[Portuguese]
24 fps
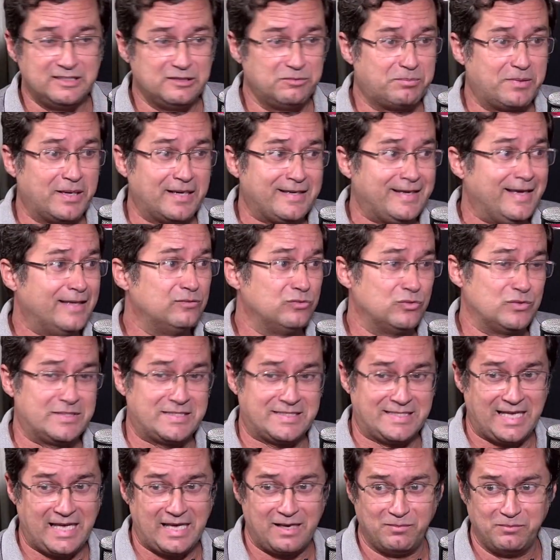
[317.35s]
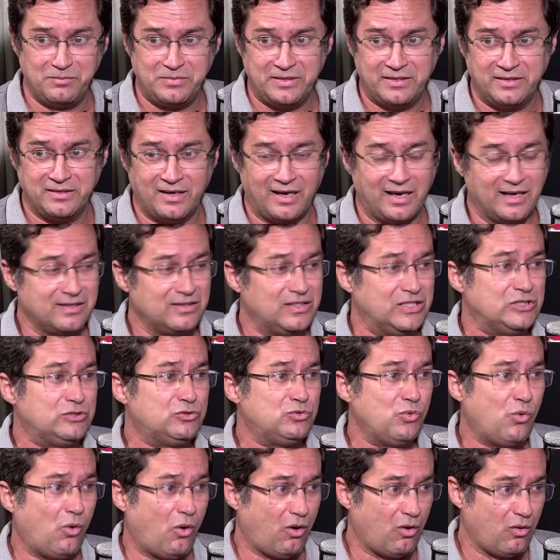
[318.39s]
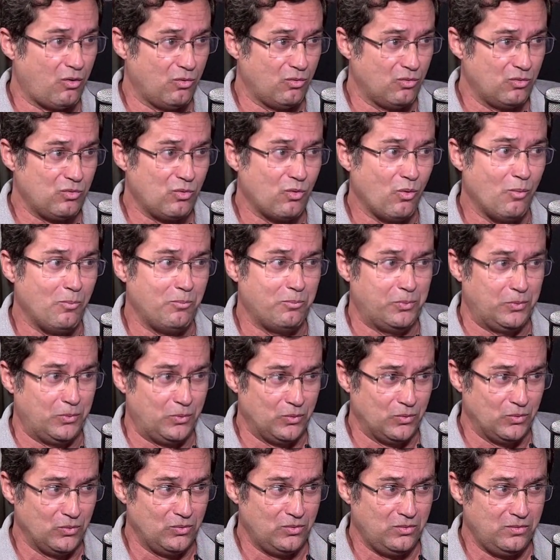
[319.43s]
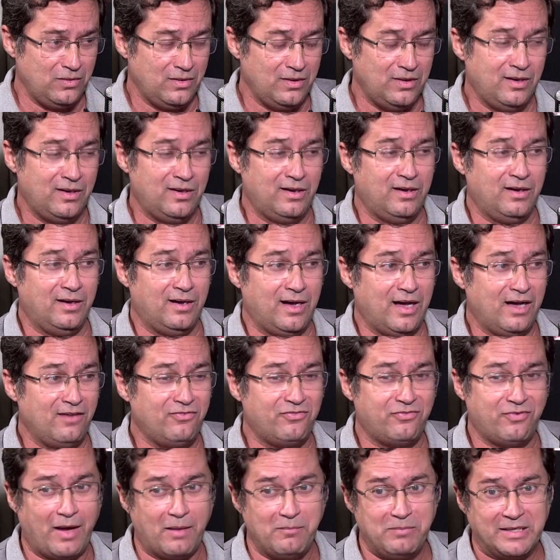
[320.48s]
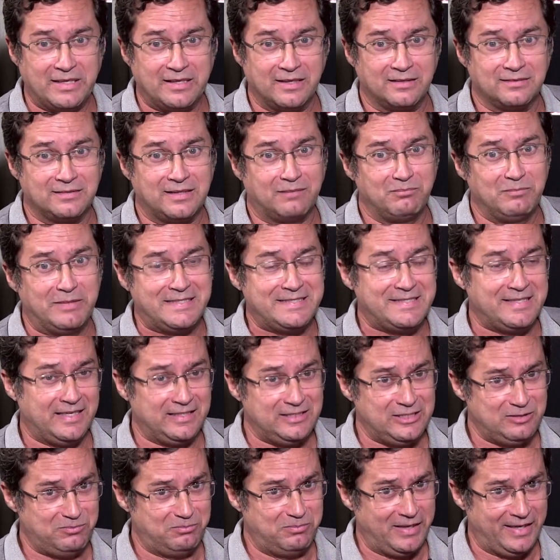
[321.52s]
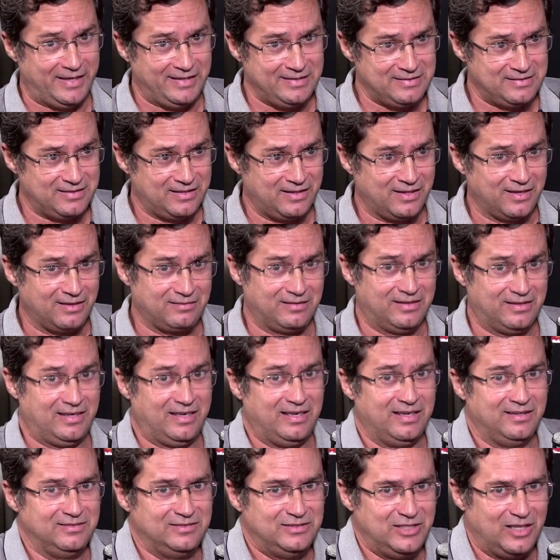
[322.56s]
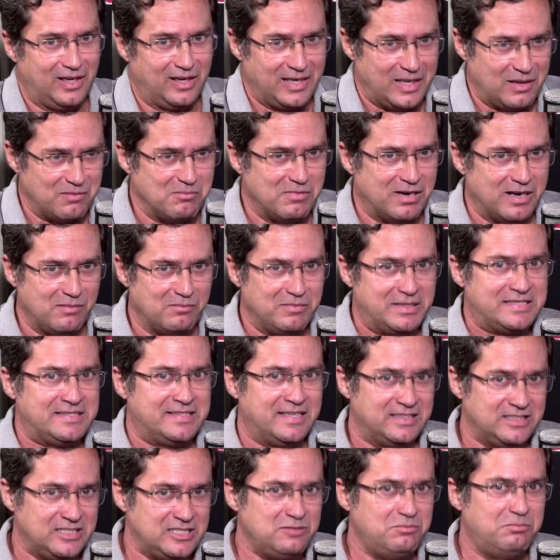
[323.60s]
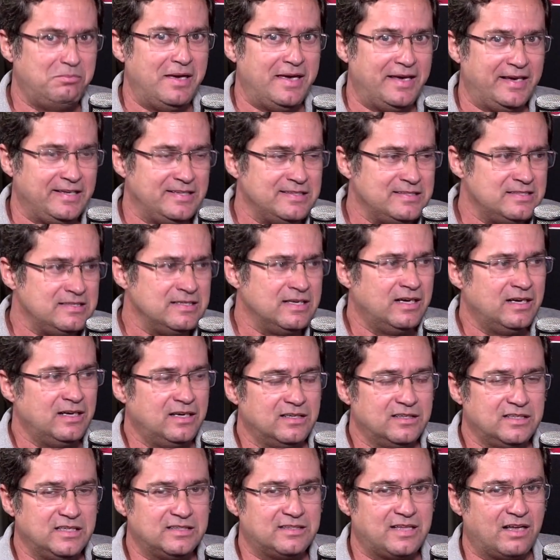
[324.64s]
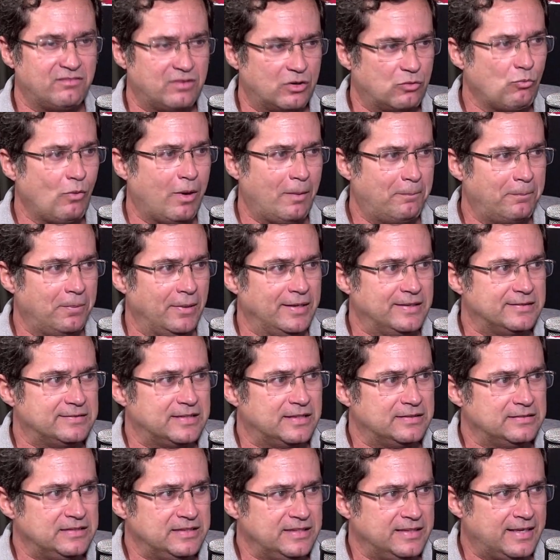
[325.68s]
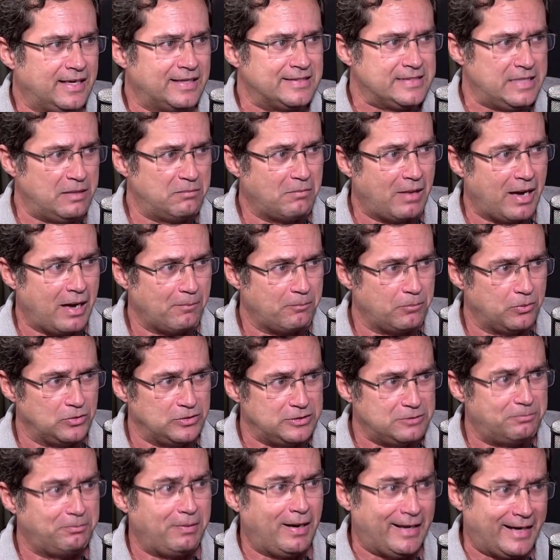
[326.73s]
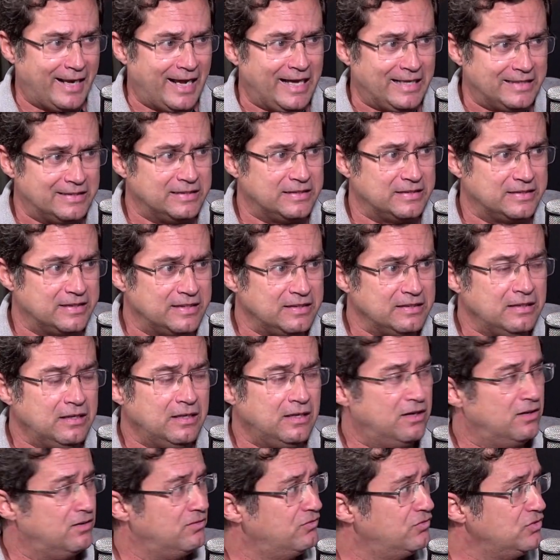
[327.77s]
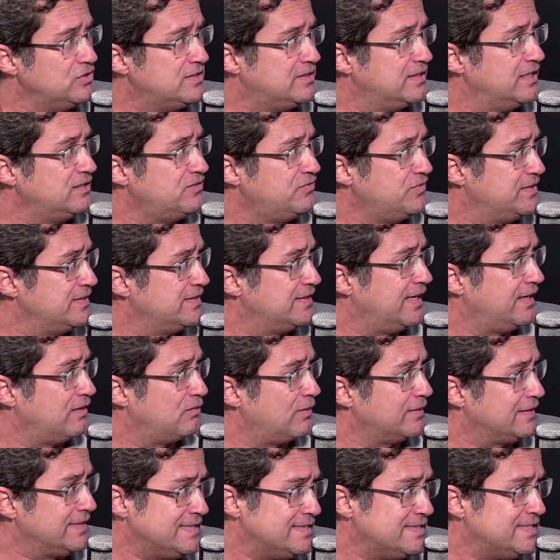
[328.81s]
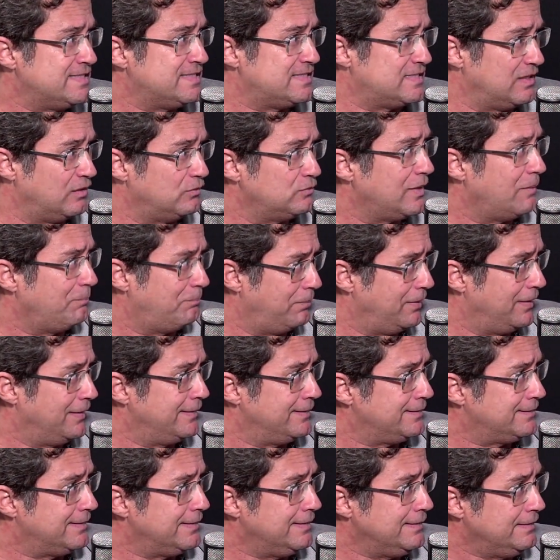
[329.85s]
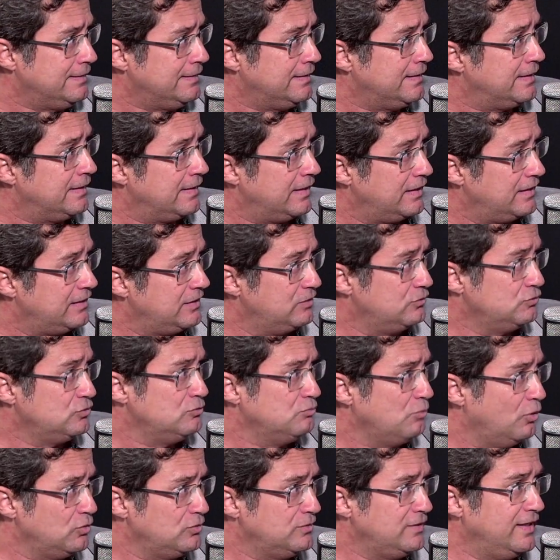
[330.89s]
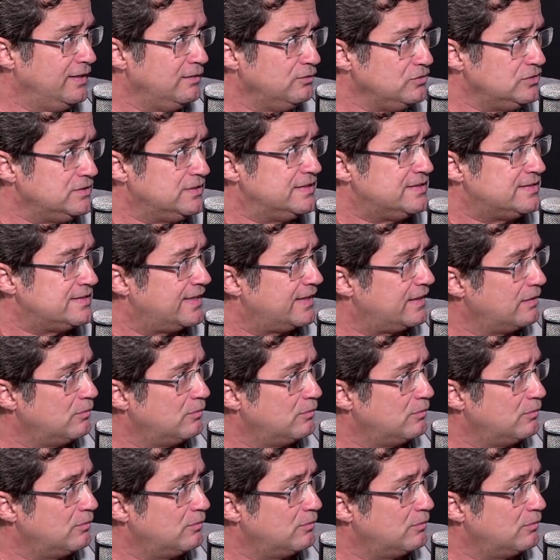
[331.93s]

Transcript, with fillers: para quem não sabe, a Grant Wall comprou a fábrica da Mercedes-Benz, né? a grande alemã Mercedes-Benz, que estava com a planta de Iracemápolis parada, né? Vocês fizeram aquisição da planta e os modelos que serão